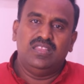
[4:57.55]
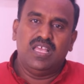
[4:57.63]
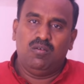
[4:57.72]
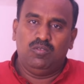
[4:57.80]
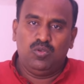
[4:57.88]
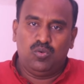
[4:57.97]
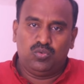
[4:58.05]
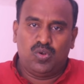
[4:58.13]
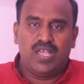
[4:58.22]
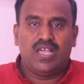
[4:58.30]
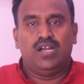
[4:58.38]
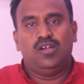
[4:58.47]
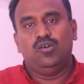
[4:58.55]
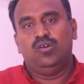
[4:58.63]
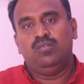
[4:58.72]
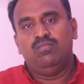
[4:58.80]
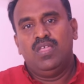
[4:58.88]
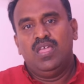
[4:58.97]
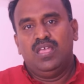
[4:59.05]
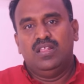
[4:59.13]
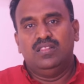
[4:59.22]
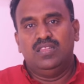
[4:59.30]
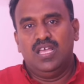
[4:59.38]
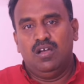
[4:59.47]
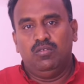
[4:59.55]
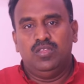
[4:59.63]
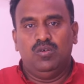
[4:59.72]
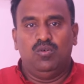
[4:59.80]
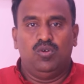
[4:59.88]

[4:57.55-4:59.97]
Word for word: இந்தியா வந்து ஒரு துணைக்கண்டம் இந்தியா வந்து